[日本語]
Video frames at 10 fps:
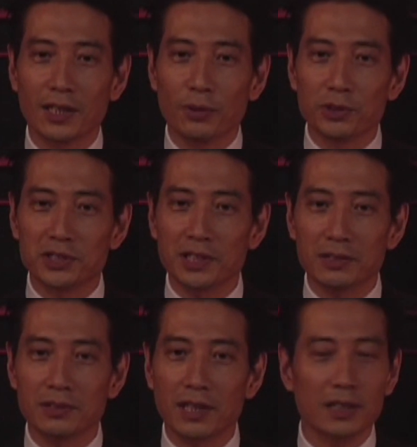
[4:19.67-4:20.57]
教え
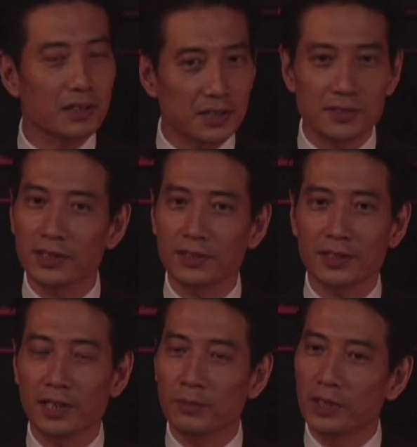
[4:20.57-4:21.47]
る側が気づかな
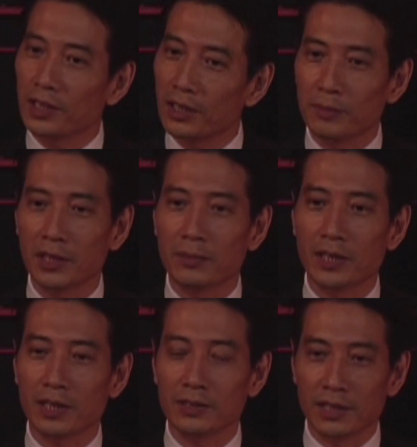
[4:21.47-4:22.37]
ければいけない、学
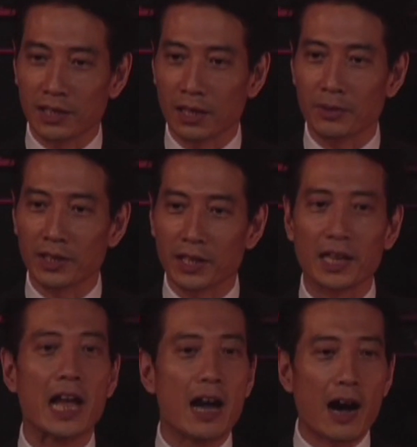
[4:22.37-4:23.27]
ばなければいけな
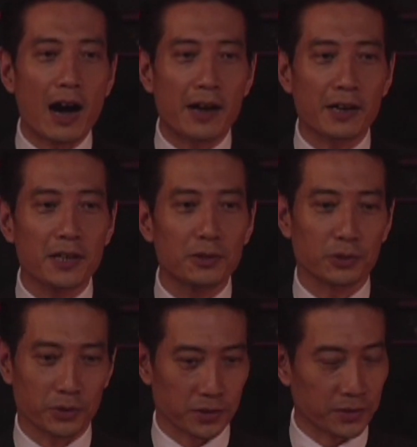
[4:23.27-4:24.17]
い、あらゆる
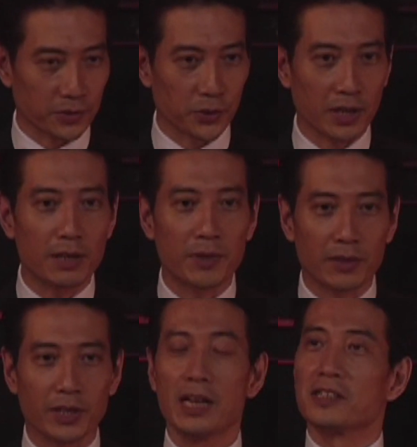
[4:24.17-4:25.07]
ことから
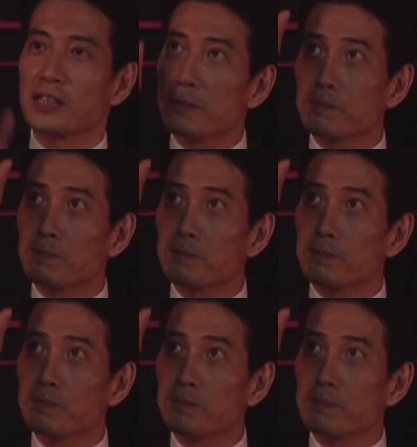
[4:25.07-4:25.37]
学ぶ。先